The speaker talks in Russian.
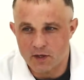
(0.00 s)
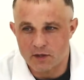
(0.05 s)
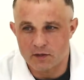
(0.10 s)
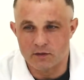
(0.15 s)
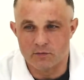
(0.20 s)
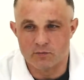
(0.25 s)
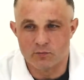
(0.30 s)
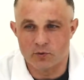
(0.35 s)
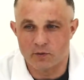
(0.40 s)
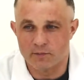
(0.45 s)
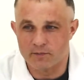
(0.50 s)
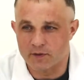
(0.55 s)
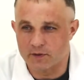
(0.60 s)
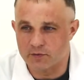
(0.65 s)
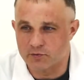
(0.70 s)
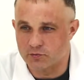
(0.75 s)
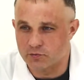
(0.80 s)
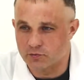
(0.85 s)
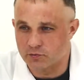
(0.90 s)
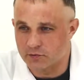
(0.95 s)
ему
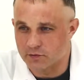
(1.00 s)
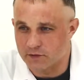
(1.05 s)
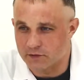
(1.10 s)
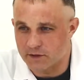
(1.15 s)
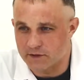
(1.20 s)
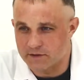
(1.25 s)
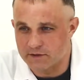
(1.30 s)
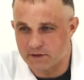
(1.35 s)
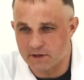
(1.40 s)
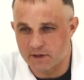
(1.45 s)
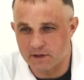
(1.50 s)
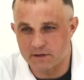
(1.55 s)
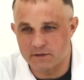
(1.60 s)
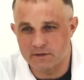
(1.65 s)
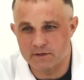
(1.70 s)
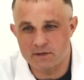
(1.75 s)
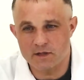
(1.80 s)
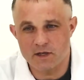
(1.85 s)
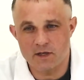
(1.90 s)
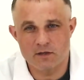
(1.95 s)
опять у него
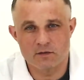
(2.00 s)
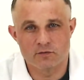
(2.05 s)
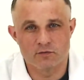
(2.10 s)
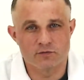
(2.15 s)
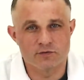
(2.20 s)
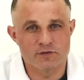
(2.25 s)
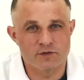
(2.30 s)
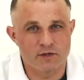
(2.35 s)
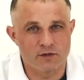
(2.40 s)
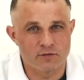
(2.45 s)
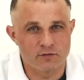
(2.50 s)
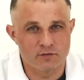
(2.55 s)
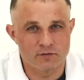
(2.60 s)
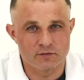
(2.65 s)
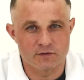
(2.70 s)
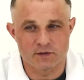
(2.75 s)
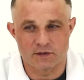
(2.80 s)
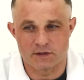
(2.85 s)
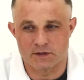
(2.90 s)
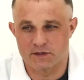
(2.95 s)
нарастает тяга, он
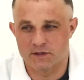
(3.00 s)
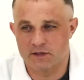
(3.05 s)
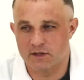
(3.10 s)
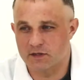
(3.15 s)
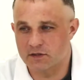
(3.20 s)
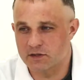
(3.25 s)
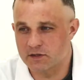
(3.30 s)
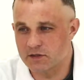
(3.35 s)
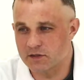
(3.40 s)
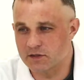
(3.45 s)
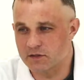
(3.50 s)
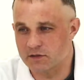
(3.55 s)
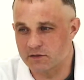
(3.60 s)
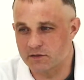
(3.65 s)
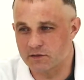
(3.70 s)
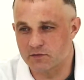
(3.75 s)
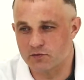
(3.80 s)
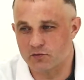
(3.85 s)
становится раздражительный,